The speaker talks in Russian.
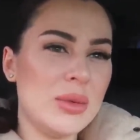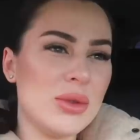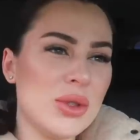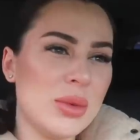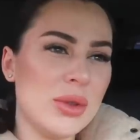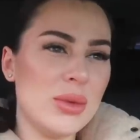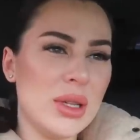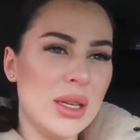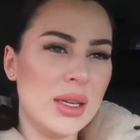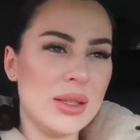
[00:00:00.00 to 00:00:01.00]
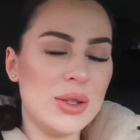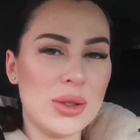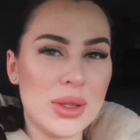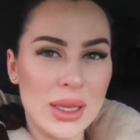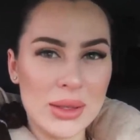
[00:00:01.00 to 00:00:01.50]
потому что подумала, ладно, что
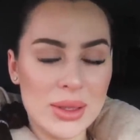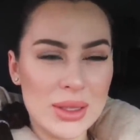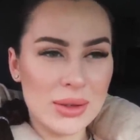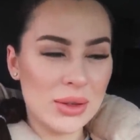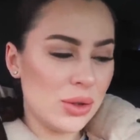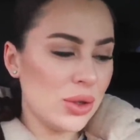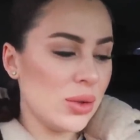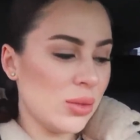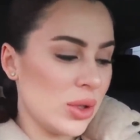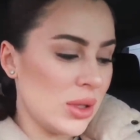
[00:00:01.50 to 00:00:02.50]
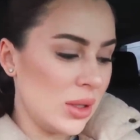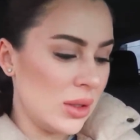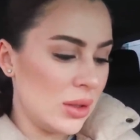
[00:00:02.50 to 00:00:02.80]
откладывать на завтра, то, что можно сделать